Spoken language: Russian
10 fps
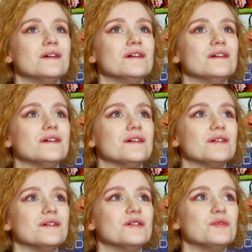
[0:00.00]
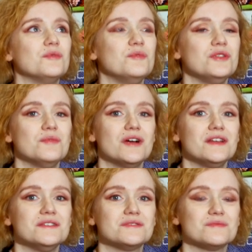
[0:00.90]
э,
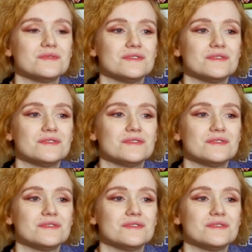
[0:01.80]
минимализм,